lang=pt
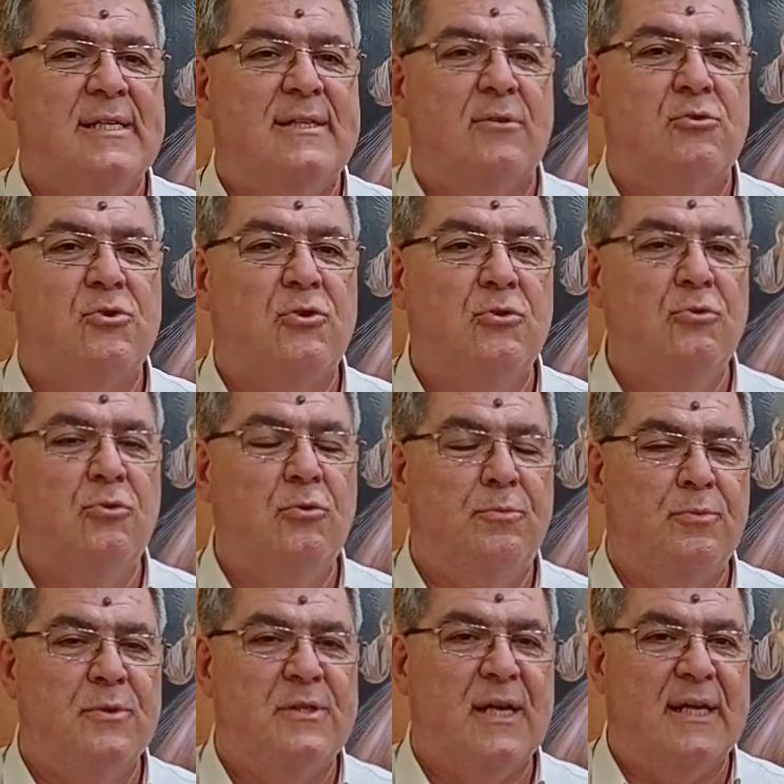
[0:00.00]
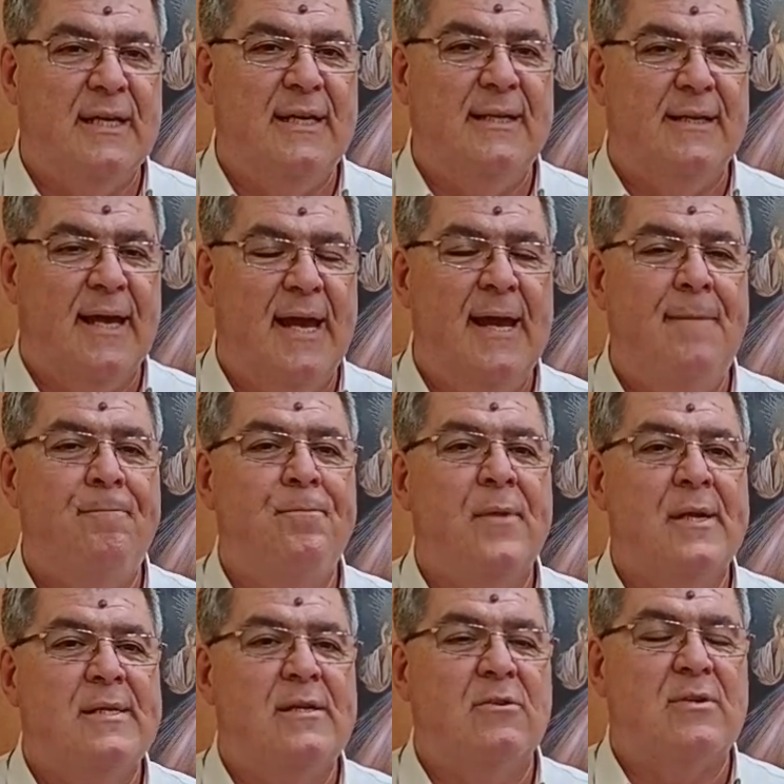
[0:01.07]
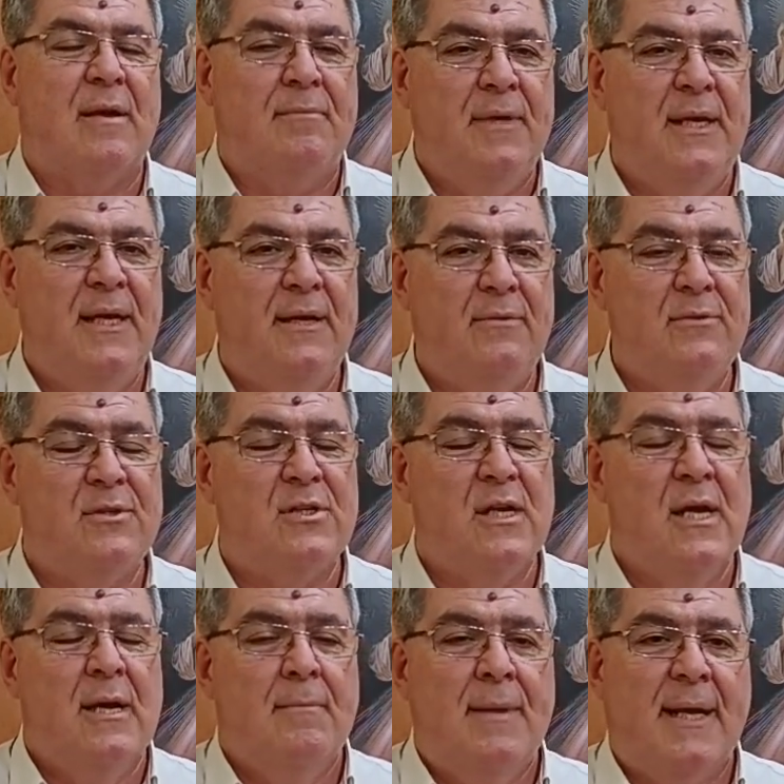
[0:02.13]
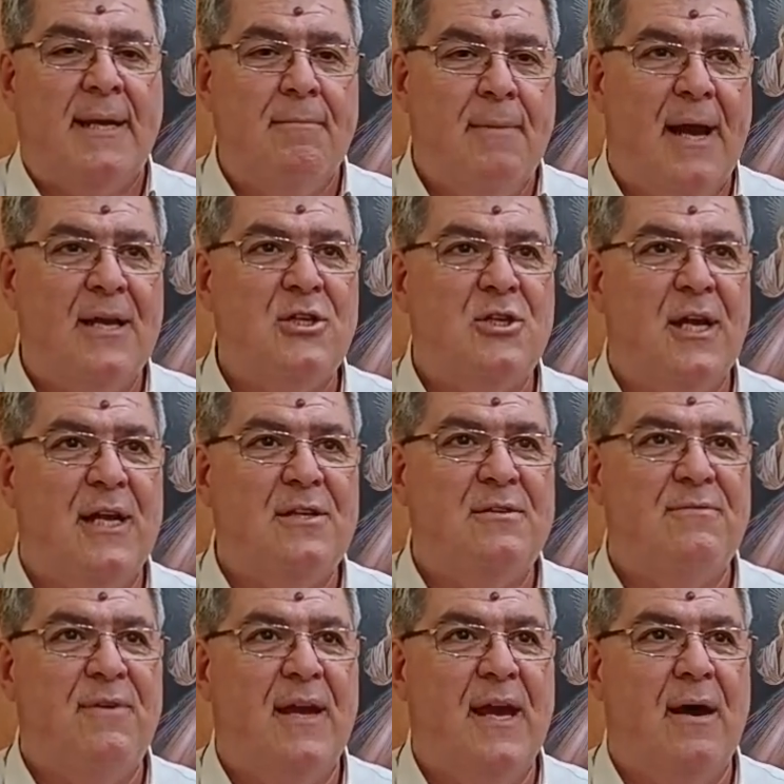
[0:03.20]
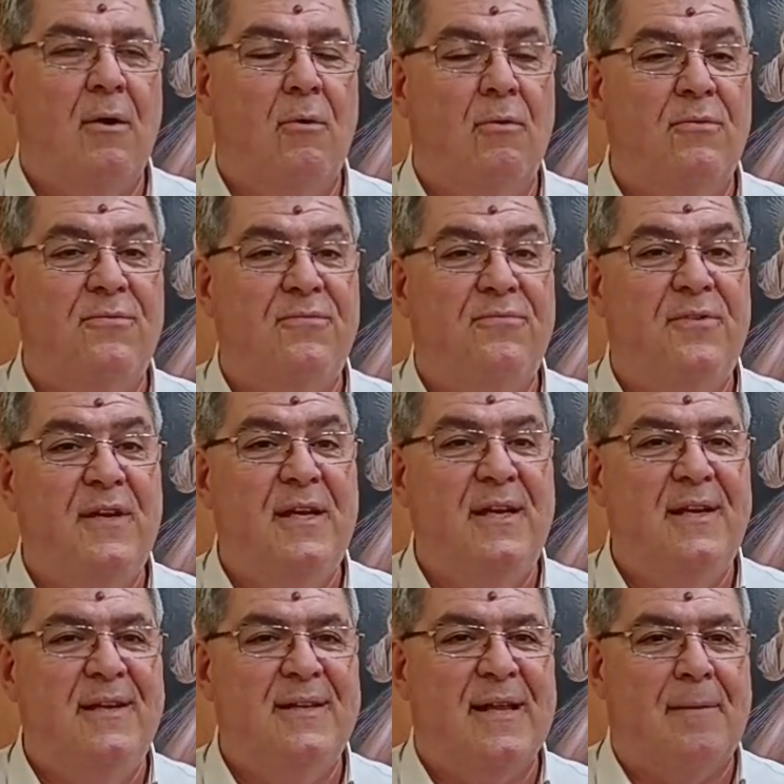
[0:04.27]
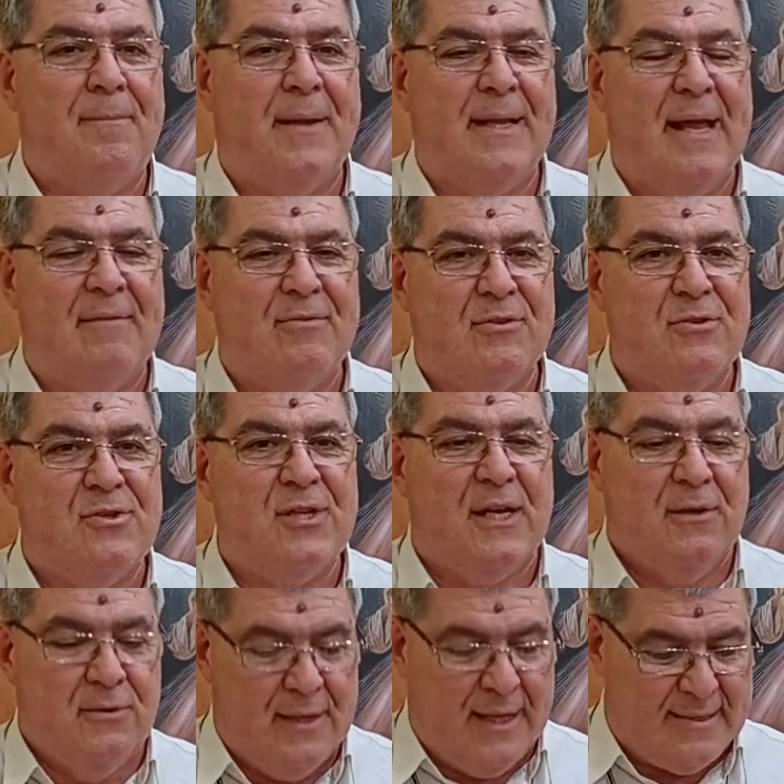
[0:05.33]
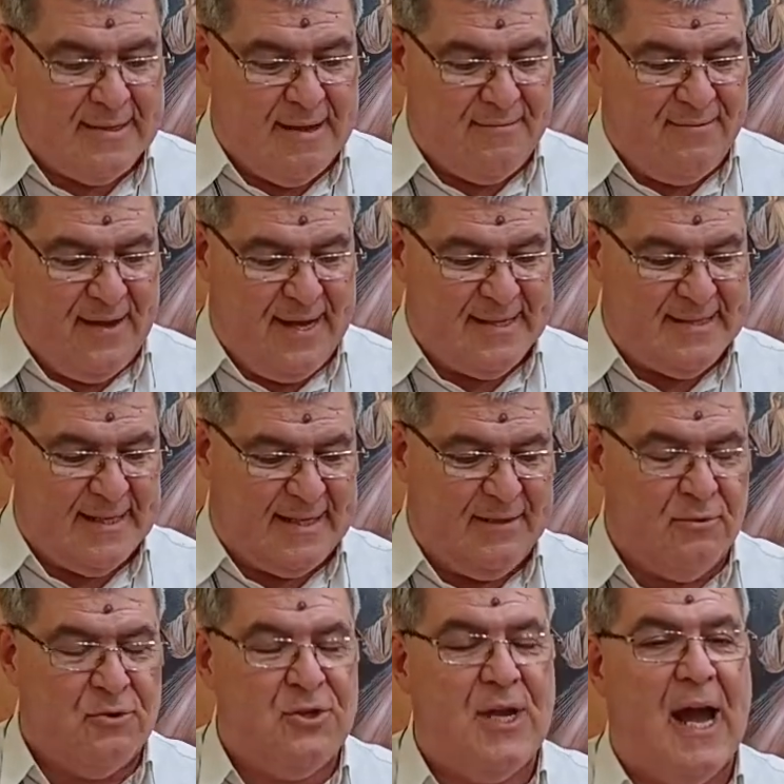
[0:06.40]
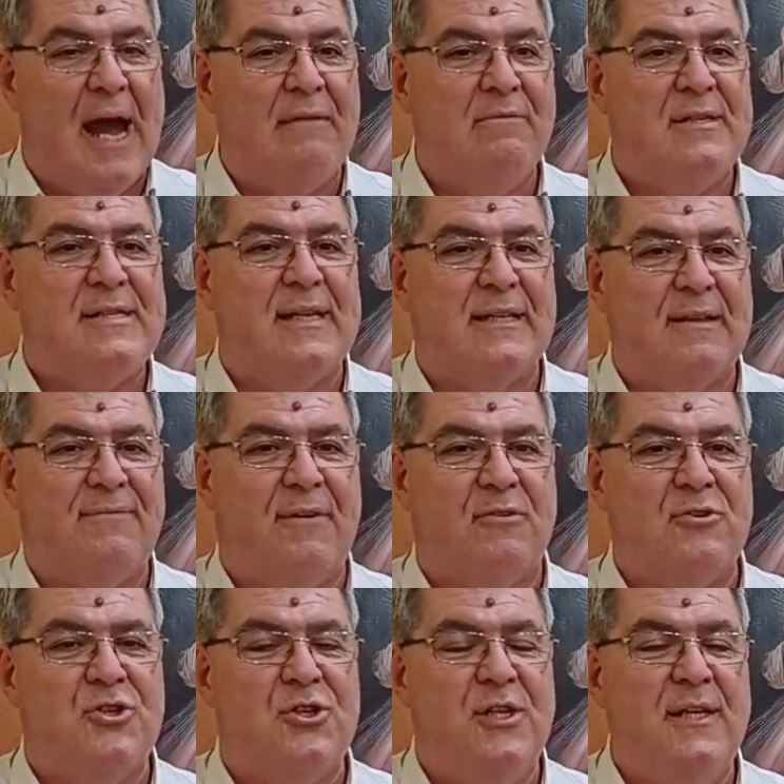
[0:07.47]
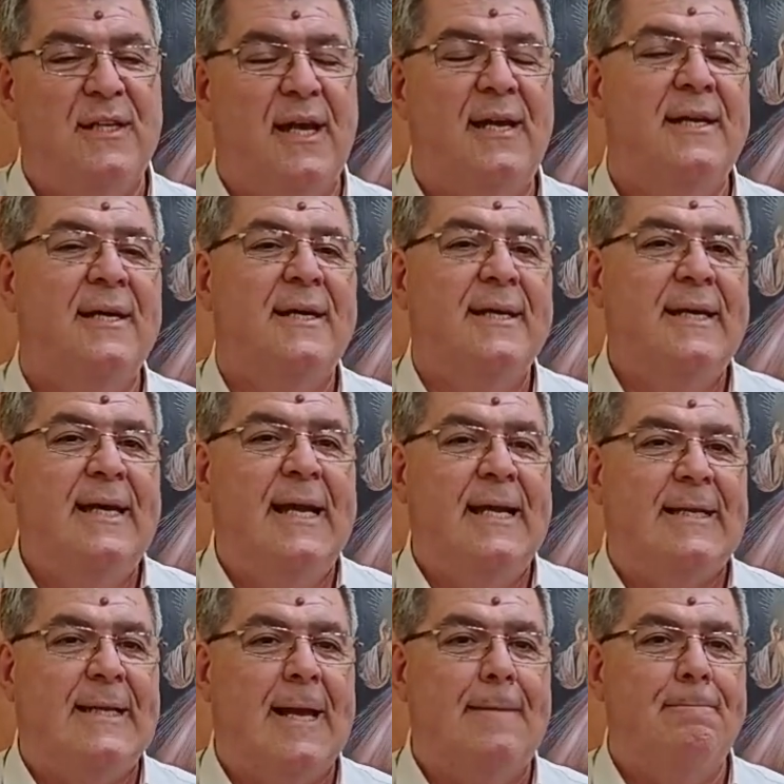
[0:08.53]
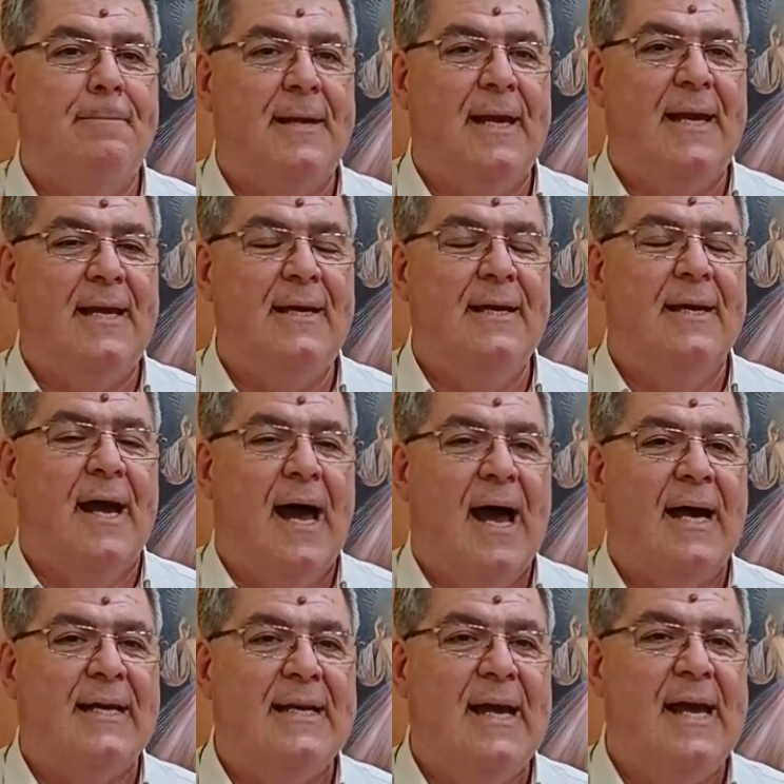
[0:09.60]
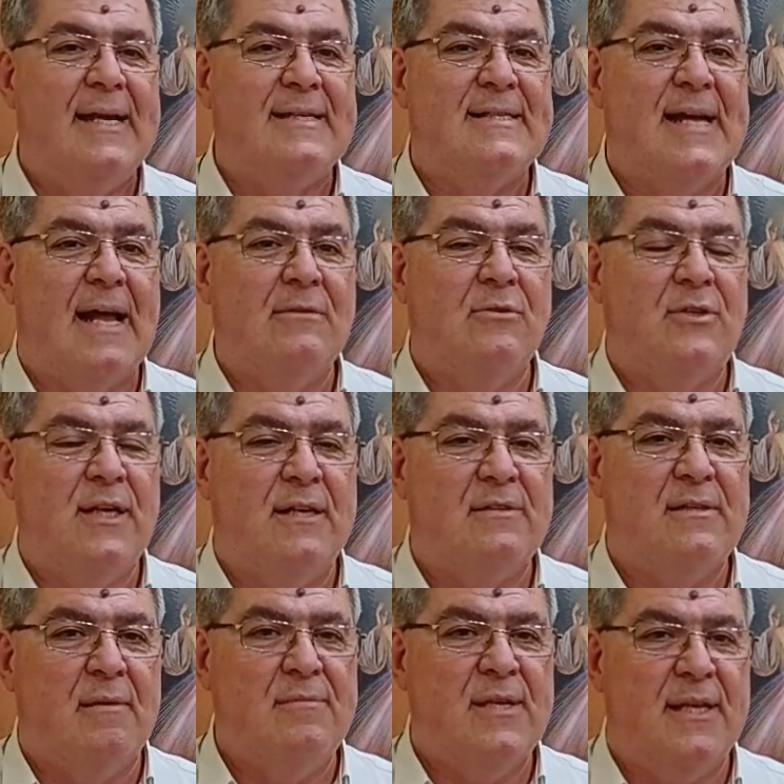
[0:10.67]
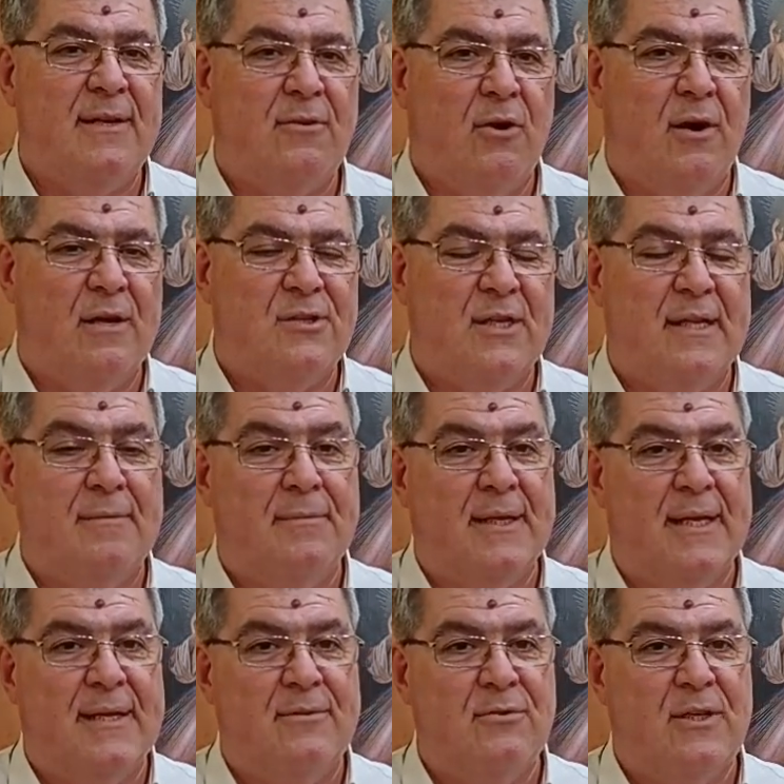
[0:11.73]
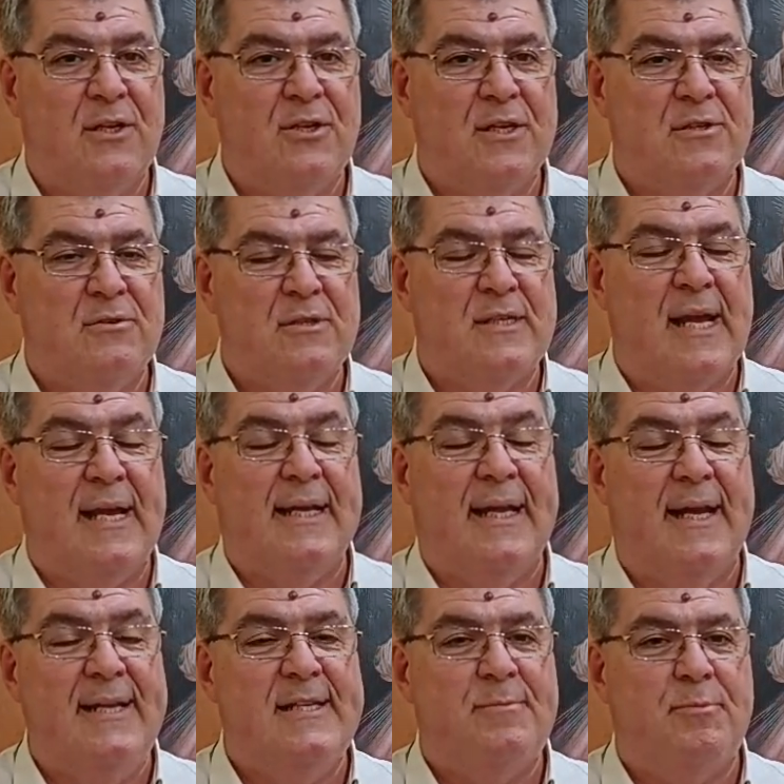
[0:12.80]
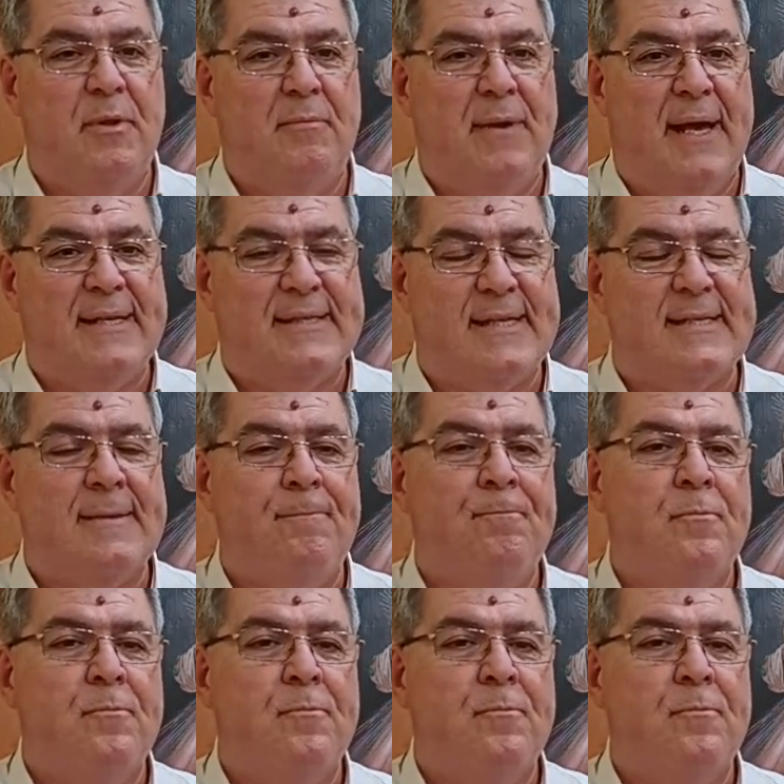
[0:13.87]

seus grupos aí, né? Seus amigos, para que mais gente venha ouvir a palavra do Senhor através aqui do Diário de Santa Faustina e também aí rezar o Terço da Misericórdia. Lembrando que Jesus tem grandes promessas